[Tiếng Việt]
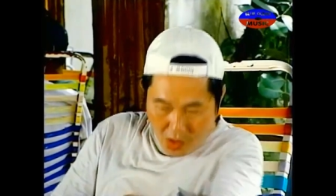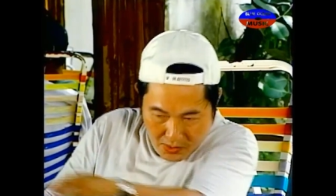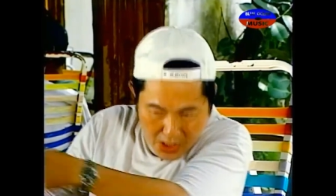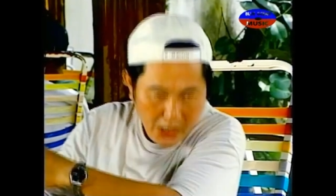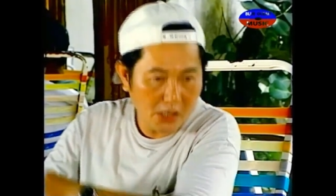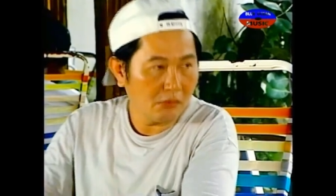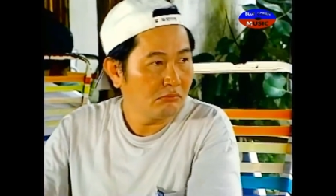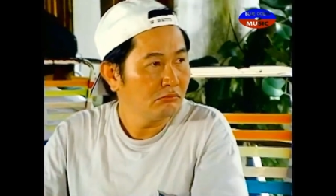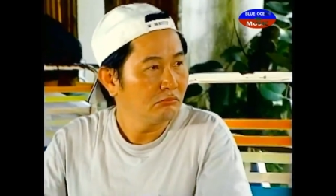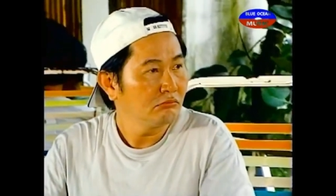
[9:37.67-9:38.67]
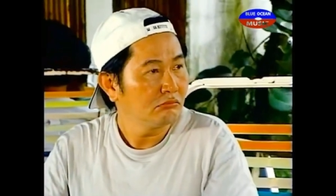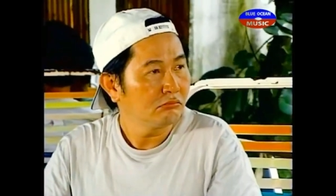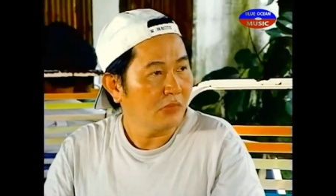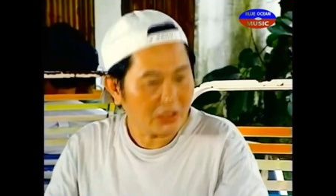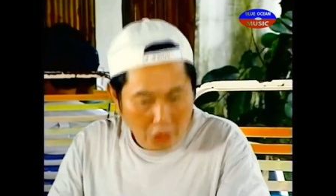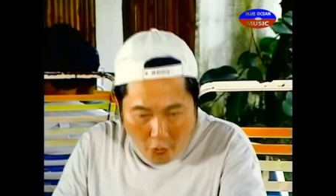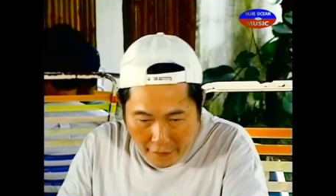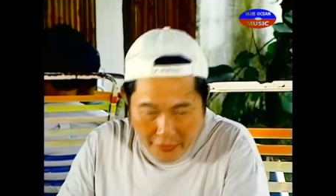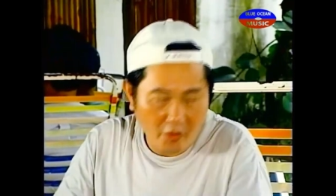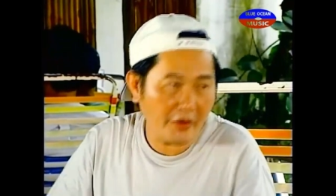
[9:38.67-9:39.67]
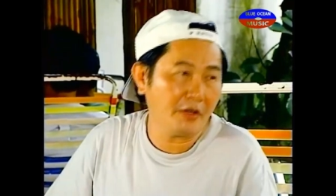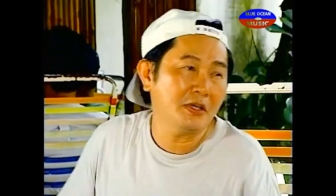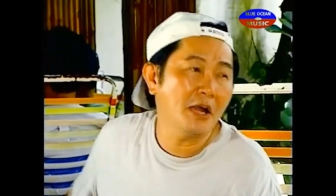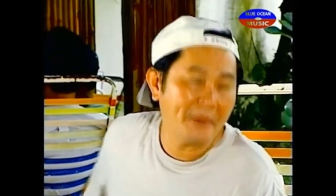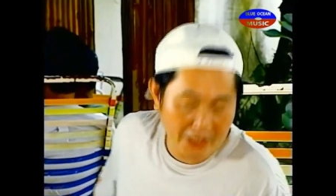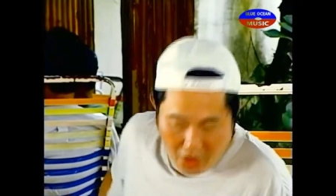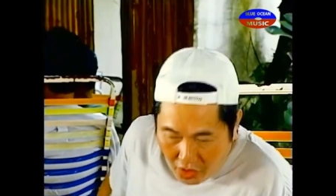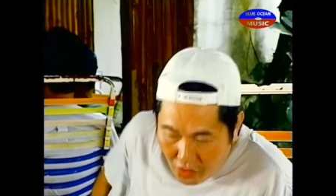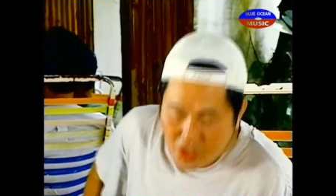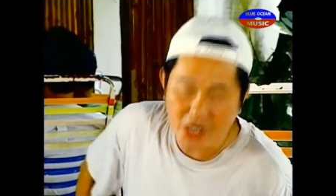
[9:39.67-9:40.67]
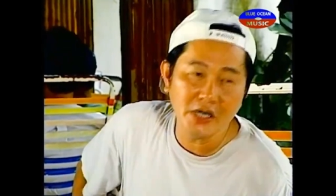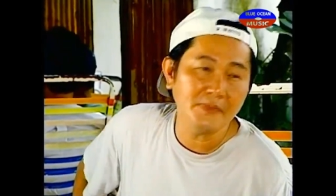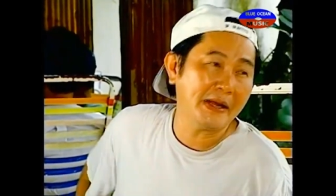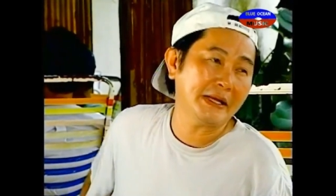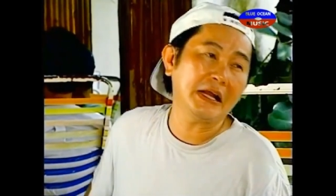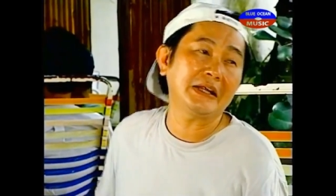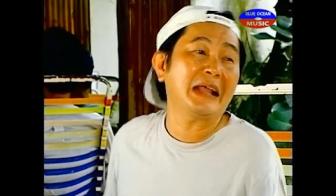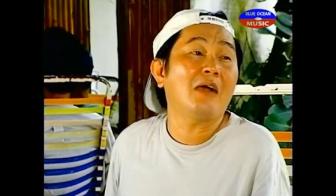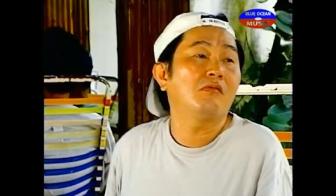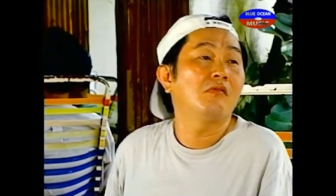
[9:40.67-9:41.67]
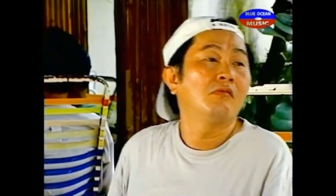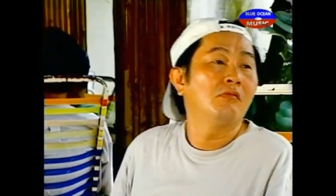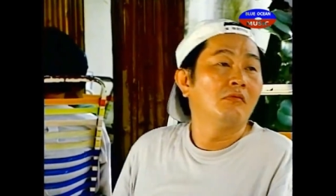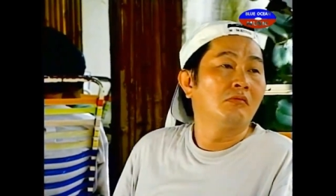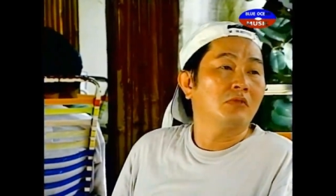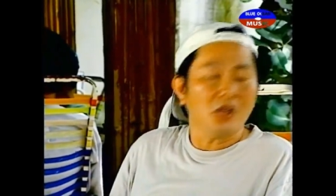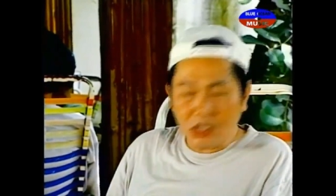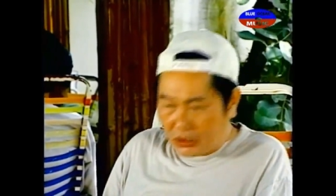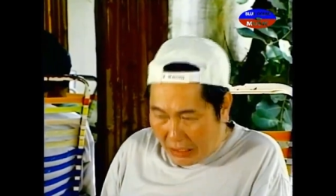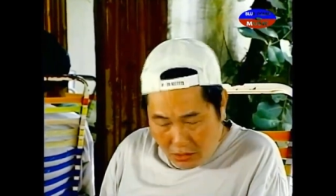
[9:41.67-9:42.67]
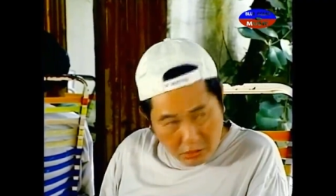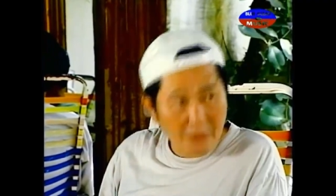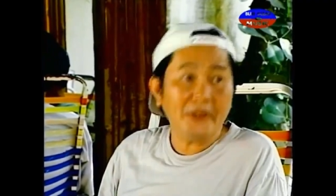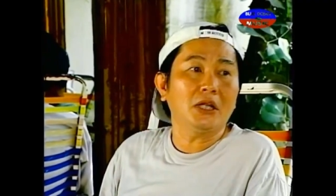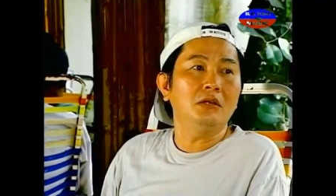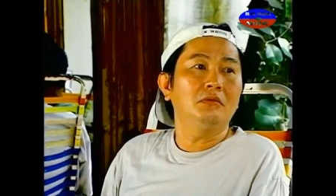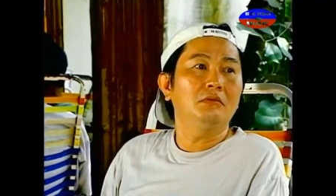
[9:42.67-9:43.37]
bữa, để tao coi coi vợ mày nó đối đãi với mày ra làm sao. Chừng đó tao mới tin.